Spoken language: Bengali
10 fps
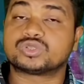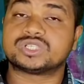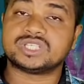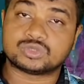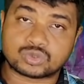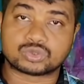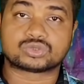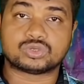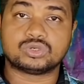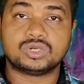অতি দ্রুত
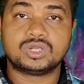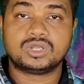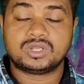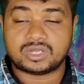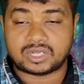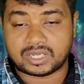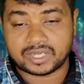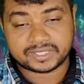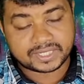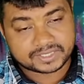
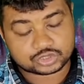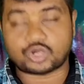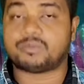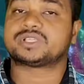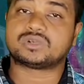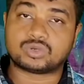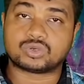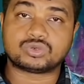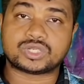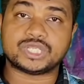এটার একটা সমাধান
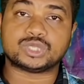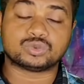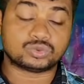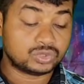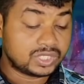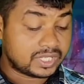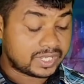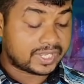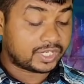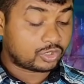করুক কিন্তু
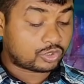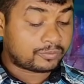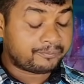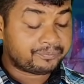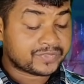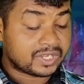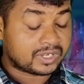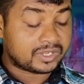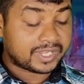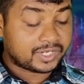এরকম
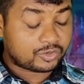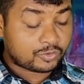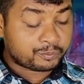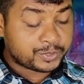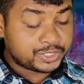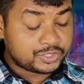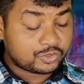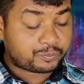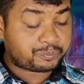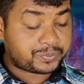এরকম ভিডিও
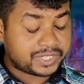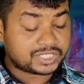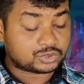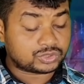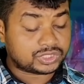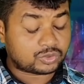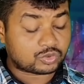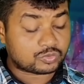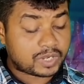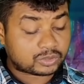পেয়ে যদি কোনো
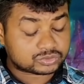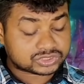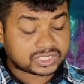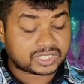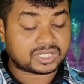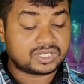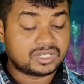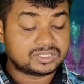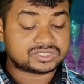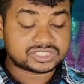মানুষকে
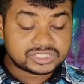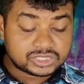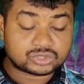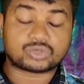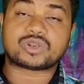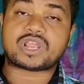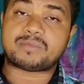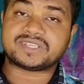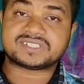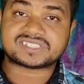চিহ্নিত করে
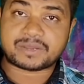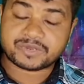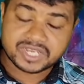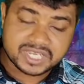আমাদের সামনে